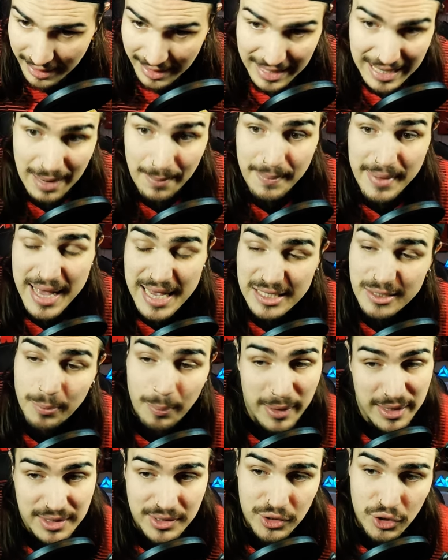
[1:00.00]
la mia
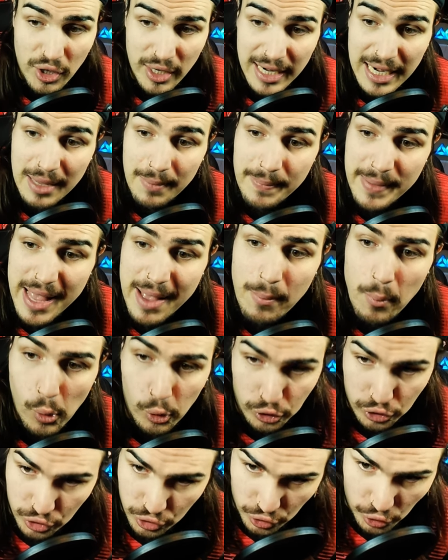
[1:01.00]
espressione, le mie
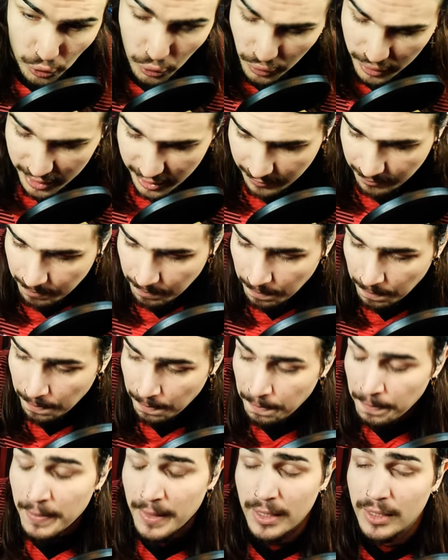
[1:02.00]
emozioni
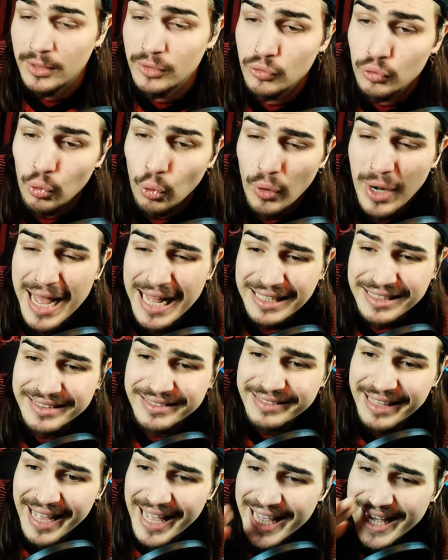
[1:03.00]

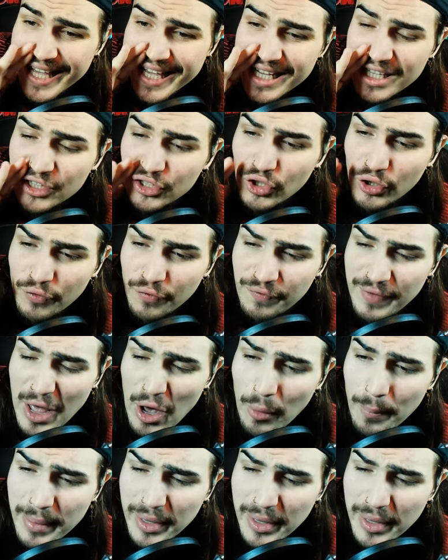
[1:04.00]
durante il trofeo